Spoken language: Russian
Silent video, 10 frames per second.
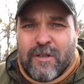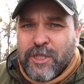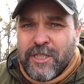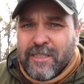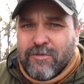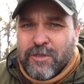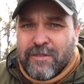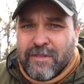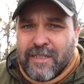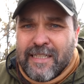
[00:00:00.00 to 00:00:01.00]
вообще не
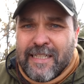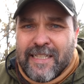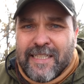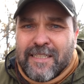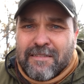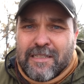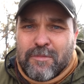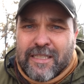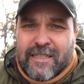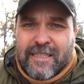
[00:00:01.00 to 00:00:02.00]
свойственно. И единственное
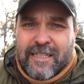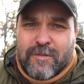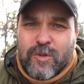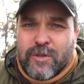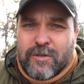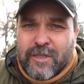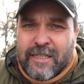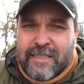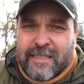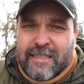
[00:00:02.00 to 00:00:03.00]
место, где они могут его
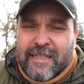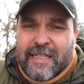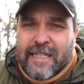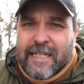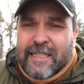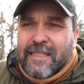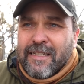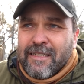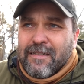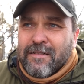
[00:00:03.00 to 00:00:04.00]
найти,
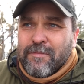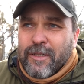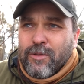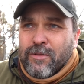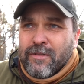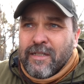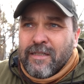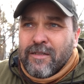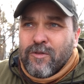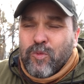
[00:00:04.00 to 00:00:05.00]
это поход.
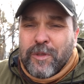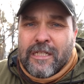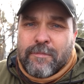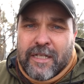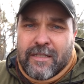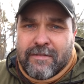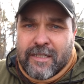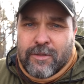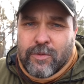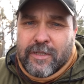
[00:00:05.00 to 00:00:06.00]
Это умение
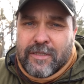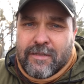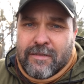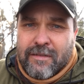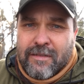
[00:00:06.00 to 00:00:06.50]
преодолевать трудности.